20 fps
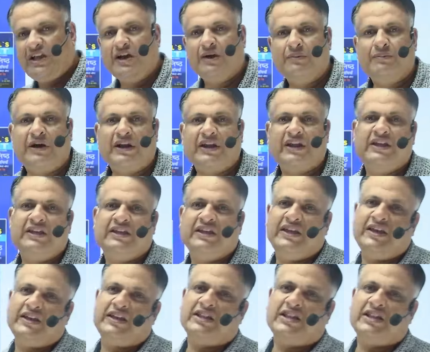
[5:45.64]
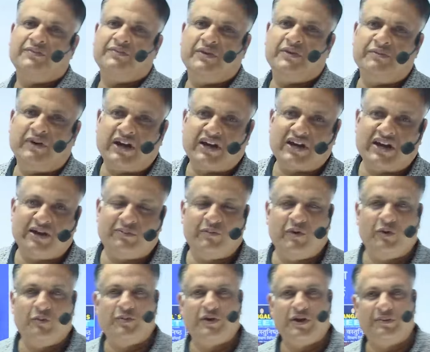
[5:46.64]
हमारी ये किताबें मार्केट में
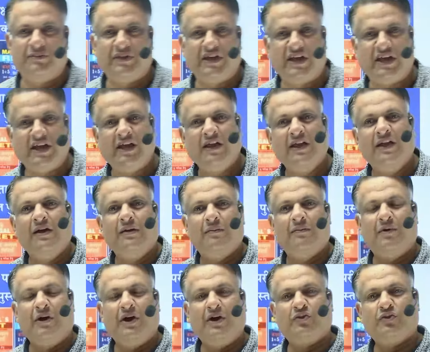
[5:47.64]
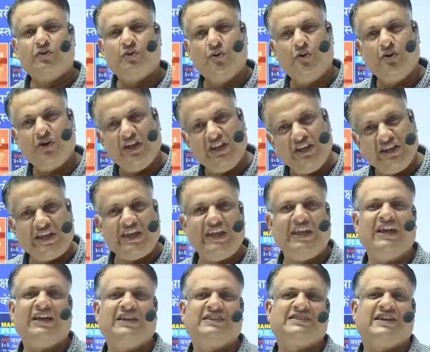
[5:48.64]
उपलब्ध हैं वह तो इनकी
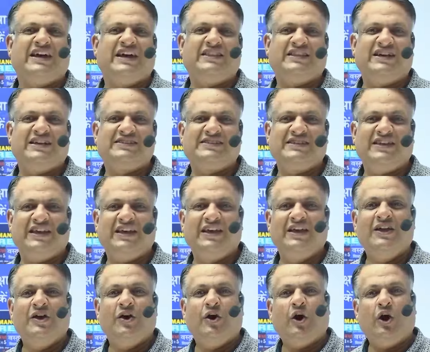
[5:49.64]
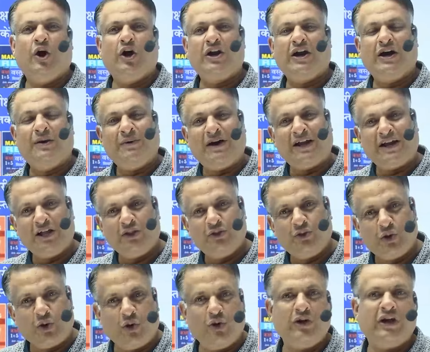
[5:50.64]
सहायता से और हमारा
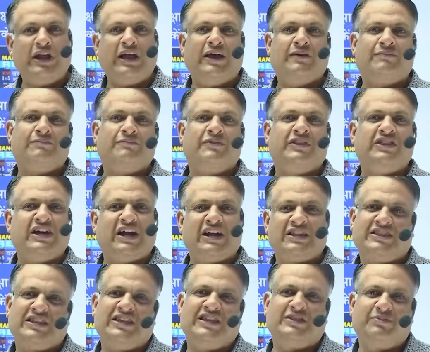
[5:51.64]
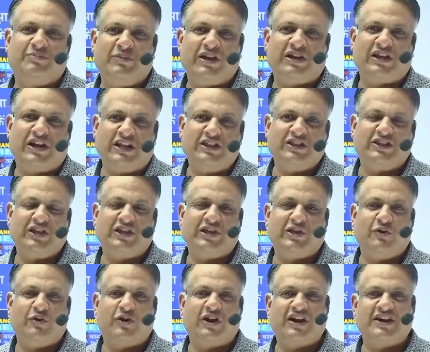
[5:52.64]
ड्रोन ऐप विद्यार्थी हित में क्रांति की ओर
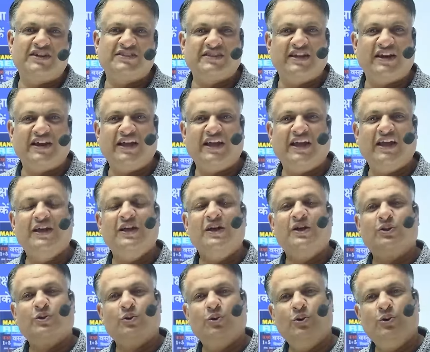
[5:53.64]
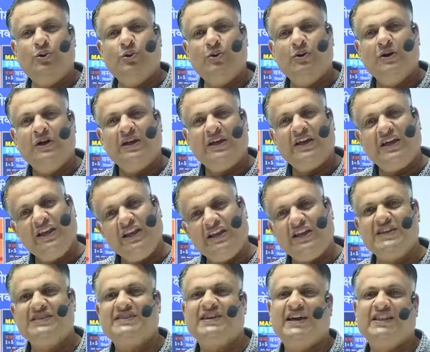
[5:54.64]
अग्रसर हैं तो इनकी
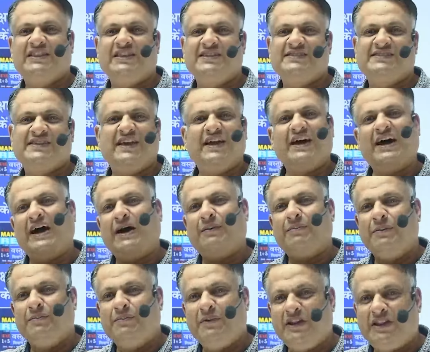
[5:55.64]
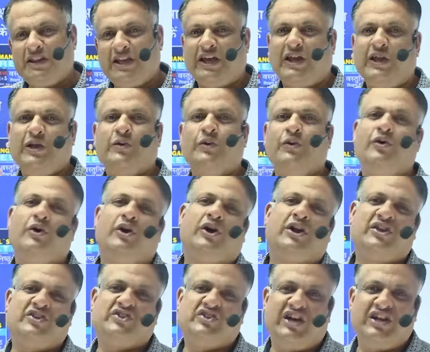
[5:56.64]
सहायता से आप अपनी तैयारी को और
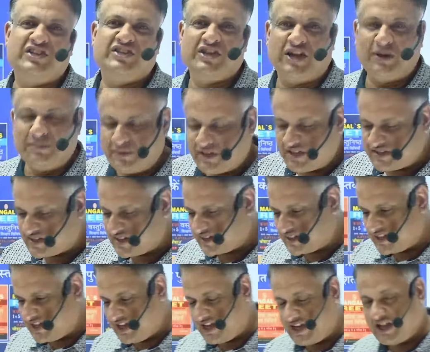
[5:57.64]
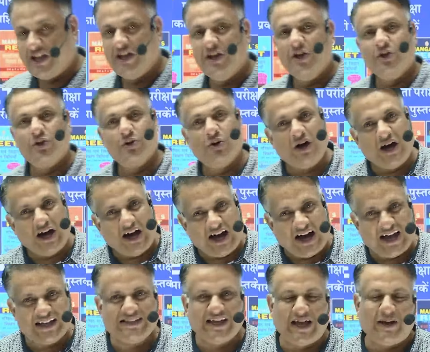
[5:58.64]
अच्छा अंजाम दे सकते हैं तो आज
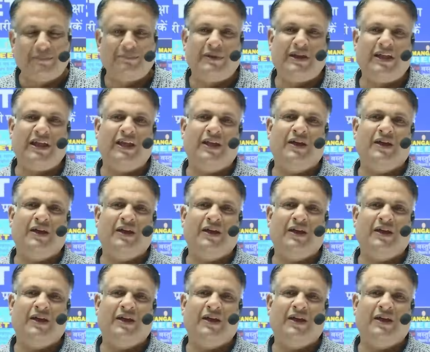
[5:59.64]
आपने